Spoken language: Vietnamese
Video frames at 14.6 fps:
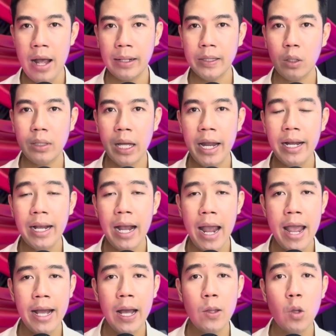Tao thấy
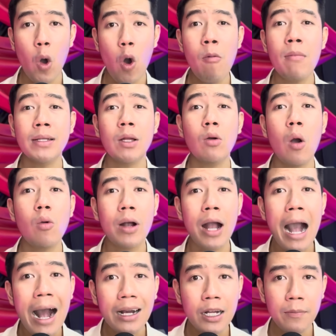ngay cái chỗ mà tao câu
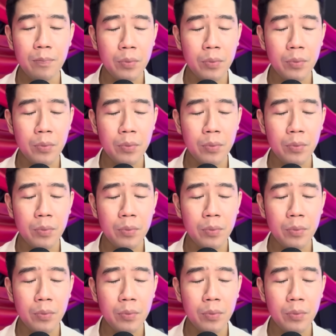cá đó,